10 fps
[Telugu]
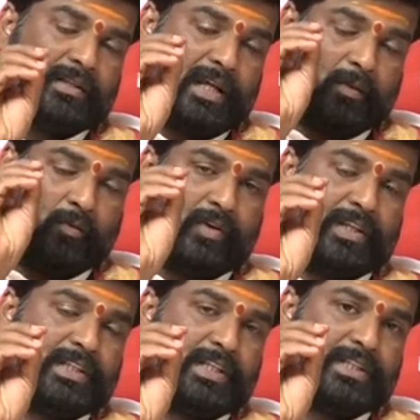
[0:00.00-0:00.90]
ధనము
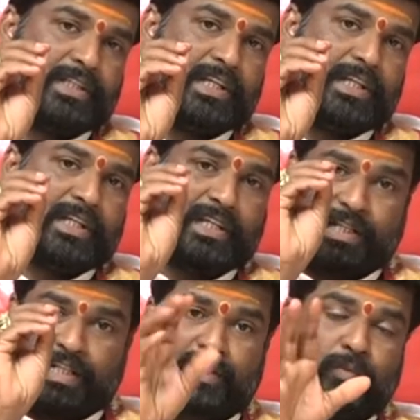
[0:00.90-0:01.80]
వెచ్చించి
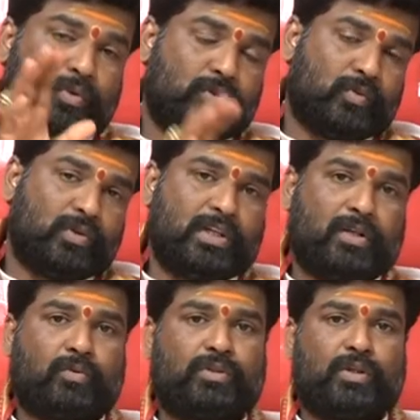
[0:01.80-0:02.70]
నష్టపోతూ
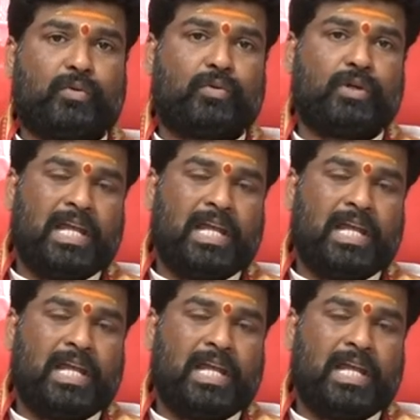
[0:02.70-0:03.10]
ఉంటారు కొందరు